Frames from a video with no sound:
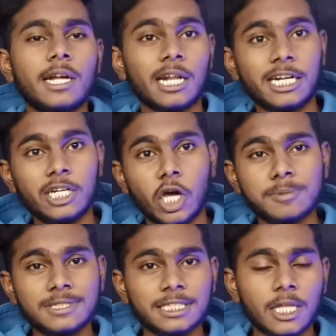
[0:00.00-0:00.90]
ఇక్కడ రెండు
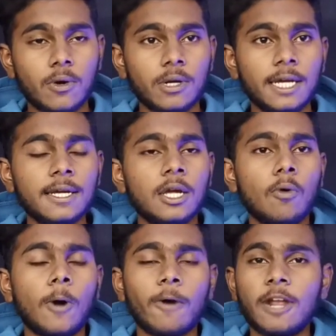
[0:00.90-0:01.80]
ఆప్షన్స్ అయితే ఉన్నాయి
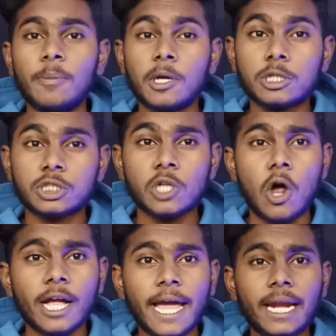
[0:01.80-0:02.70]
ఒకవేళ మీకు
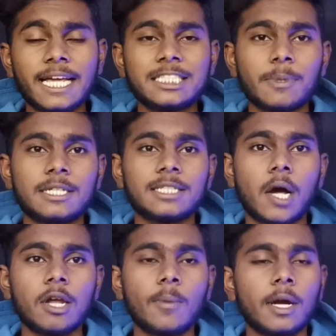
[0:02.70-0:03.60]
స్టాక్ అండ్ ఎక్స్పీరియన్స్
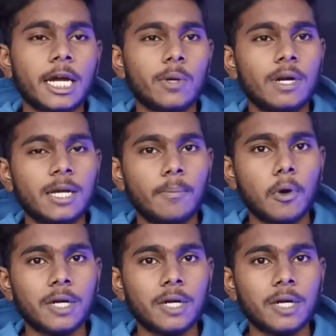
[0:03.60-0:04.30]
కావాలి మాకు ఎటువంటి